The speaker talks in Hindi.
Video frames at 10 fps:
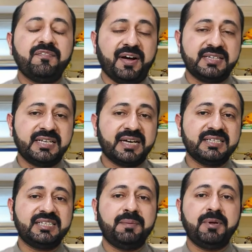फालसे का
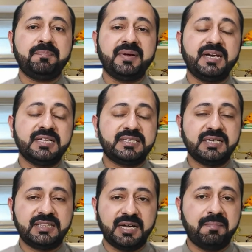शरबत पीने से
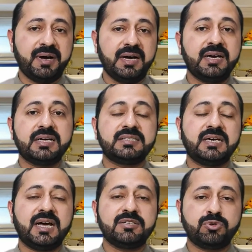दमा
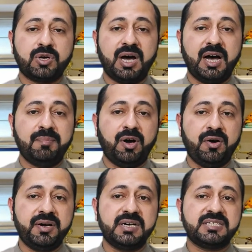नज़ला ज़ुकाम
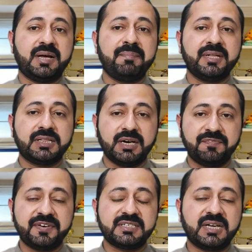और निज़ाम
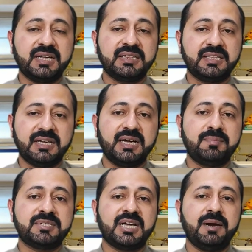तनफ़ के दीगर
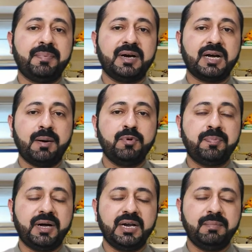मसाइल पर काबू
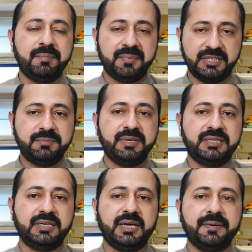पाने में मदद
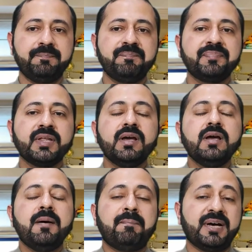मिलती है
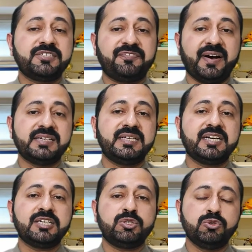बस फालसे
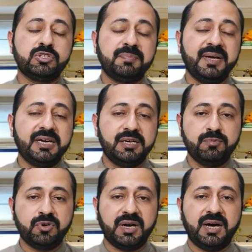के जूस में
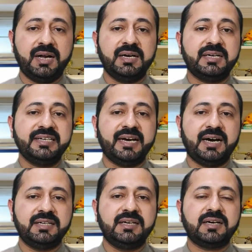लीमू का अरक या
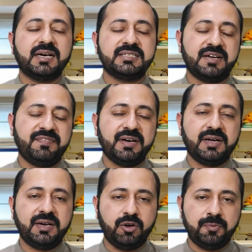अदरक का इजाफा
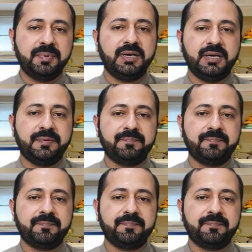करें और पी लें